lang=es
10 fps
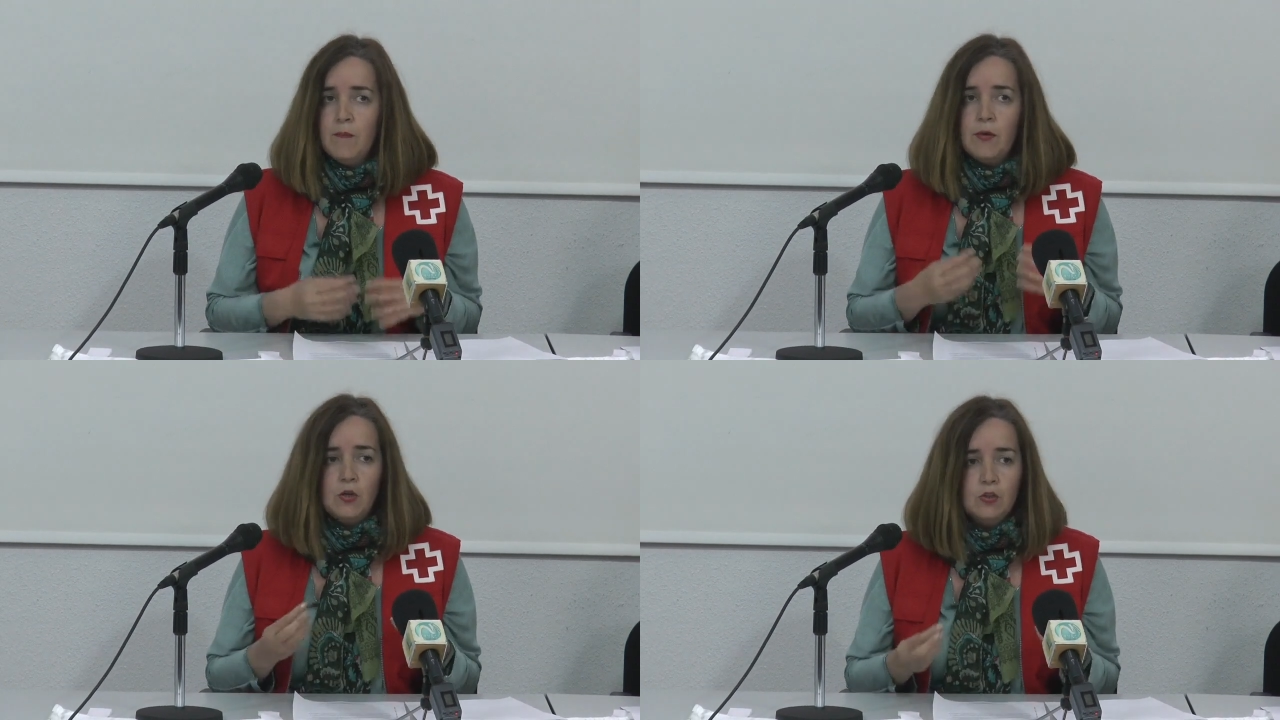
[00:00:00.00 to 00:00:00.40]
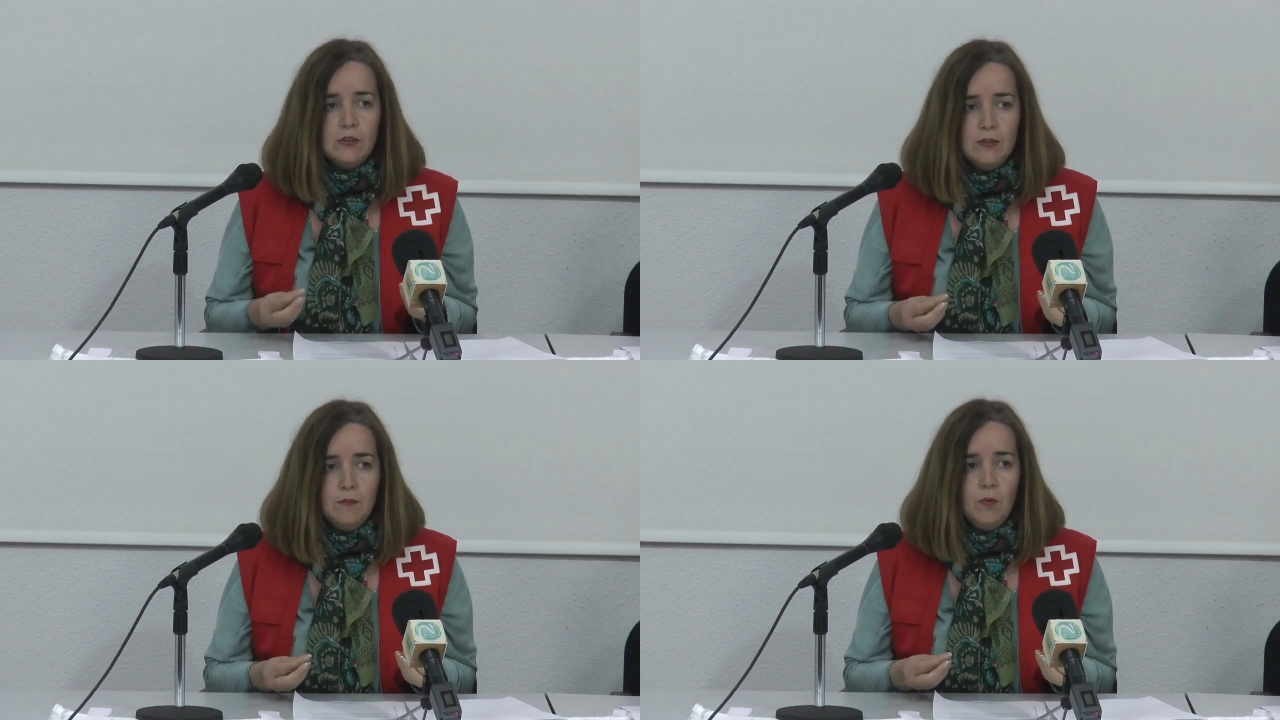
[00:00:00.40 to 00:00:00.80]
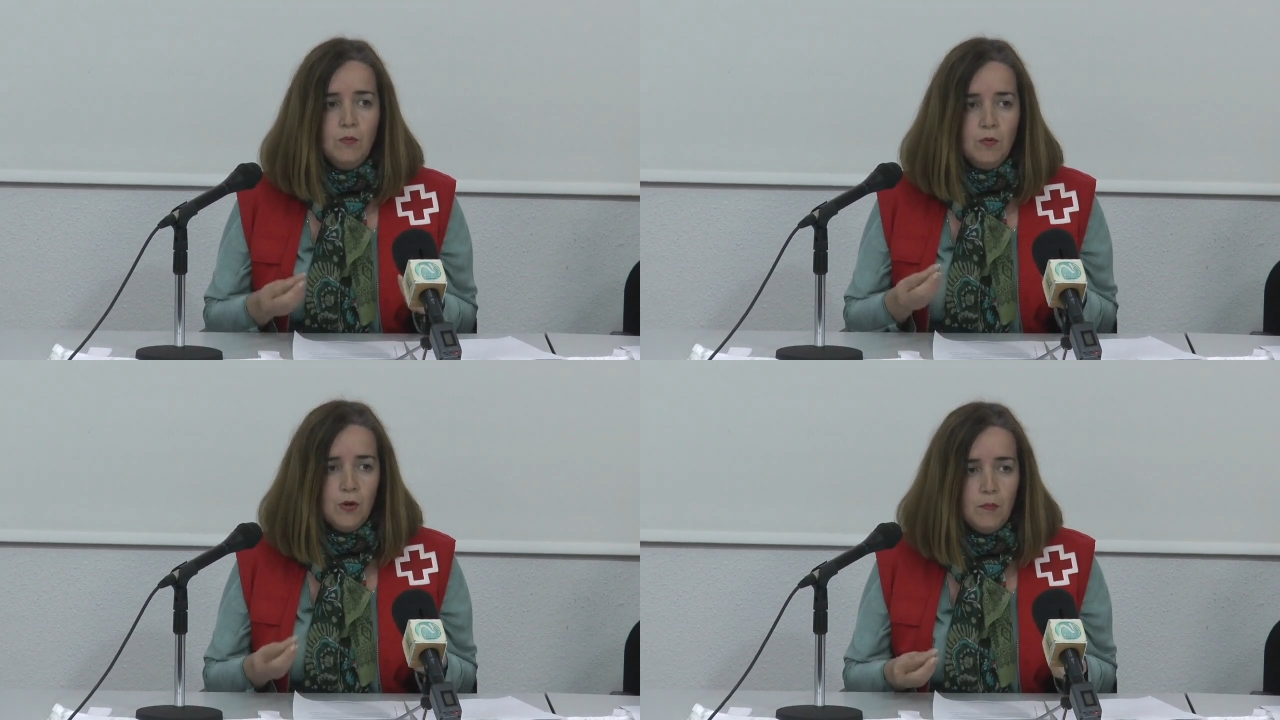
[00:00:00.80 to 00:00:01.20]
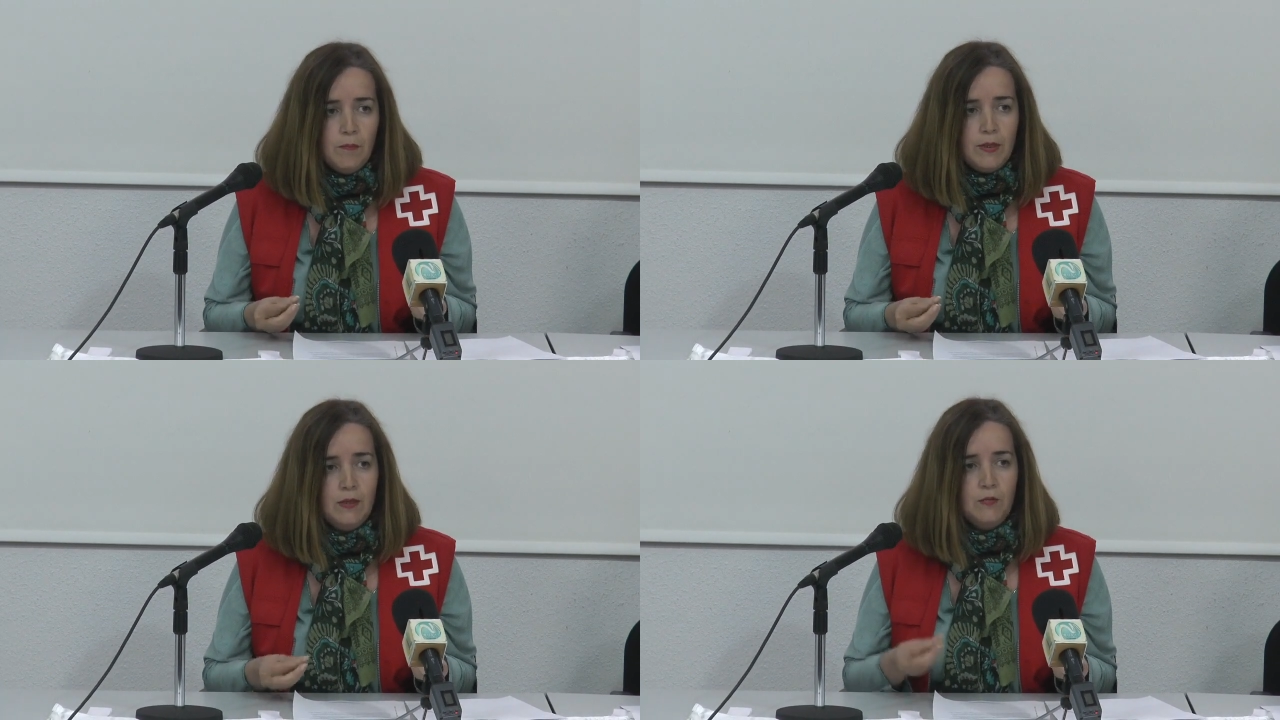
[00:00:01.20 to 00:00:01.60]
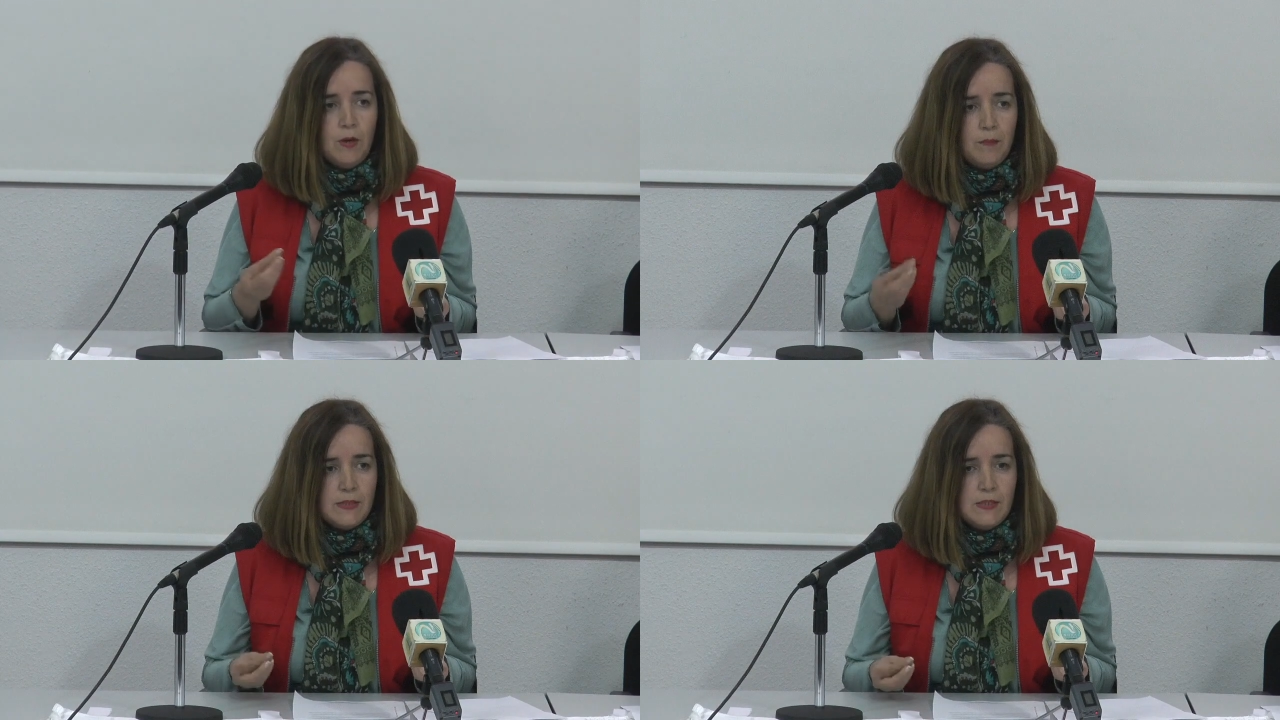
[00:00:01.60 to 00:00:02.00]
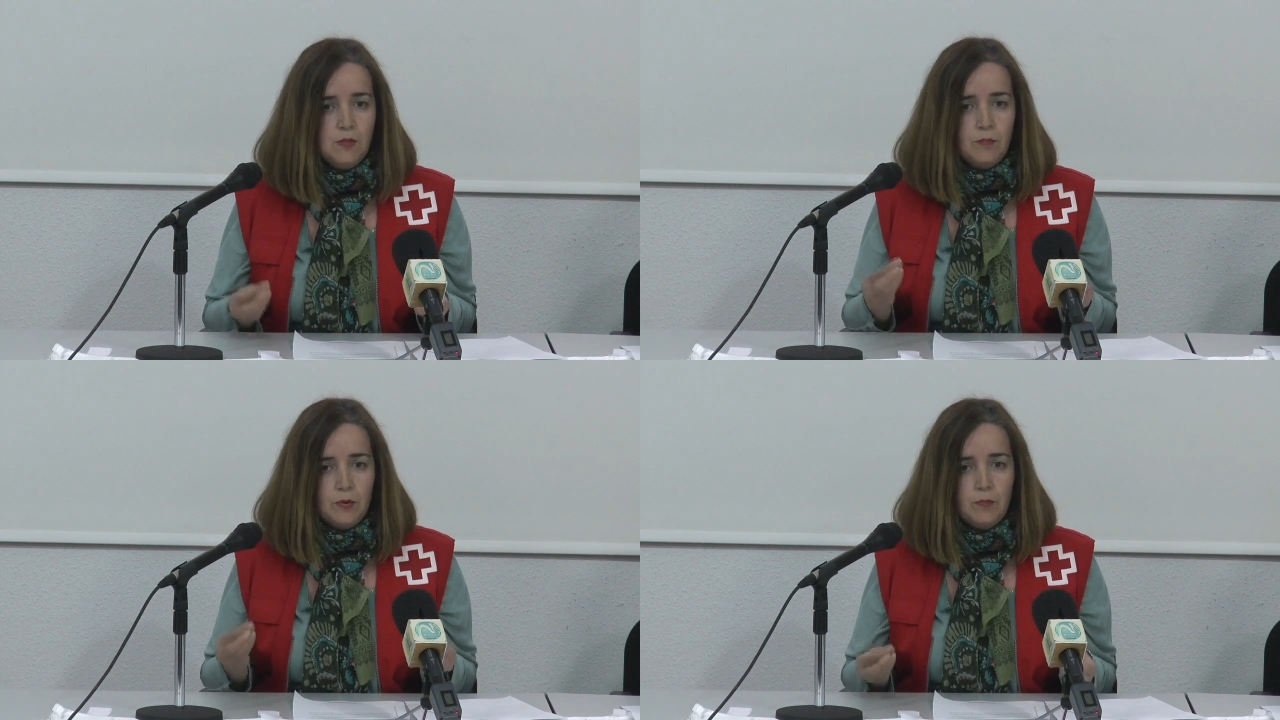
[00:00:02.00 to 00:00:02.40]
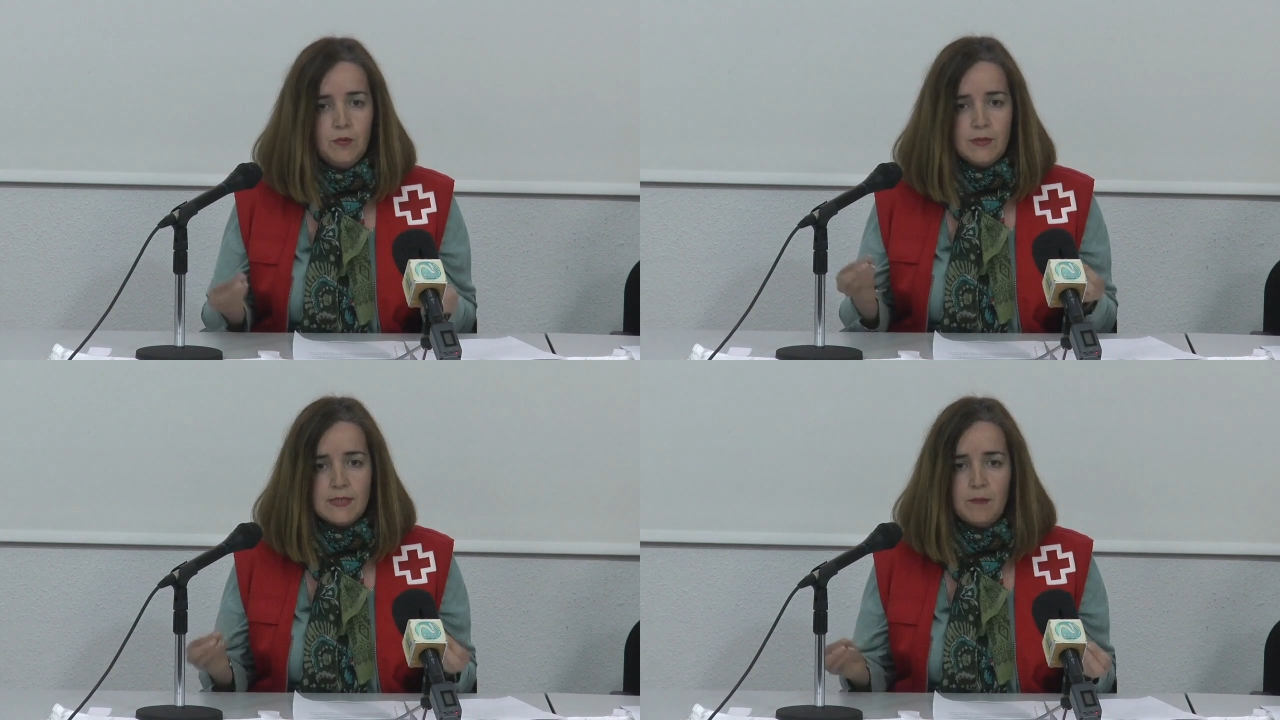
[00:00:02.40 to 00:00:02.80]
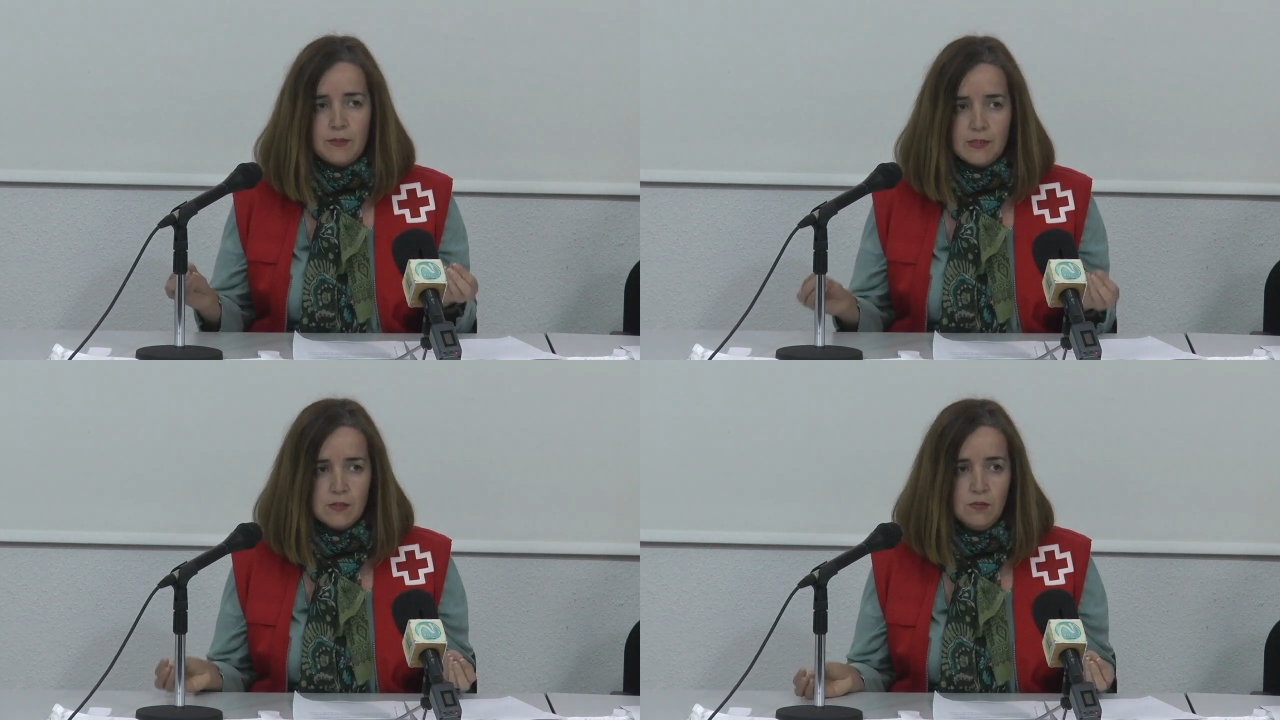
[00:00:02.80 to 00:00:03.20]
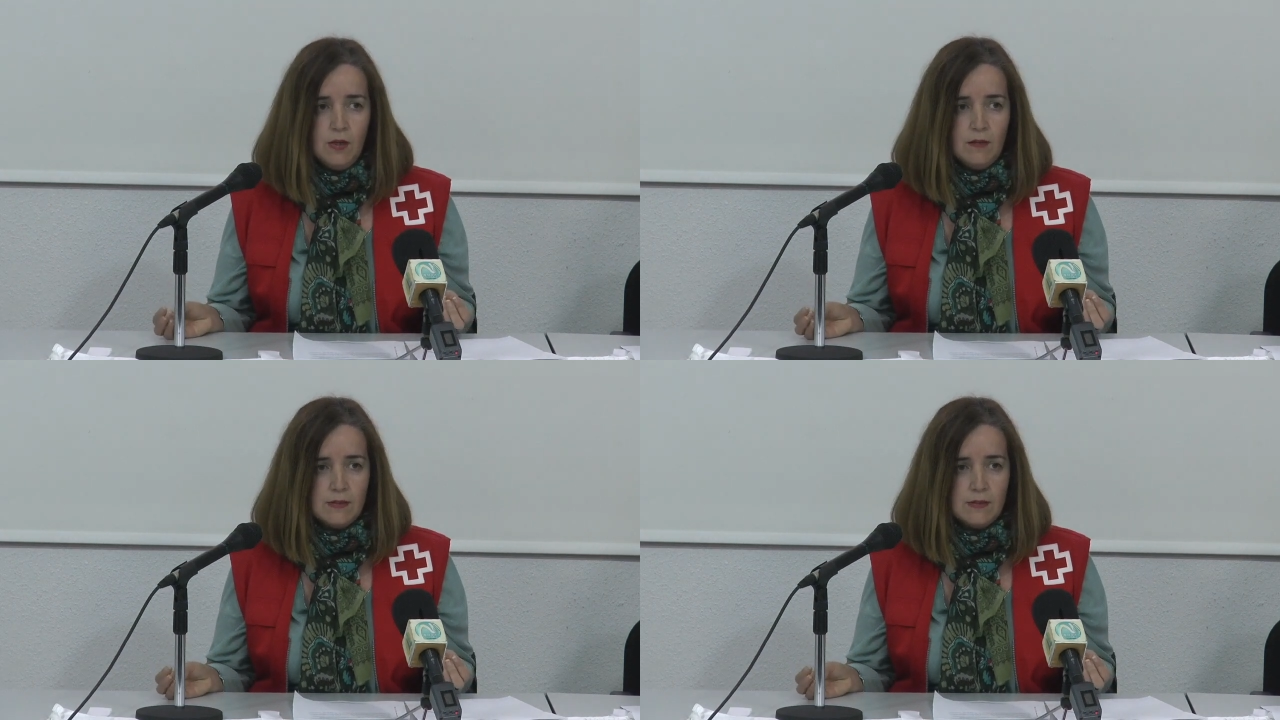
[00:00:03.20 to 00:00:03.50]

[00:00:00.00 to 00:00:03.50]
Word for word: Pero no tenemos un nombre ni un apellido propio de esas personas,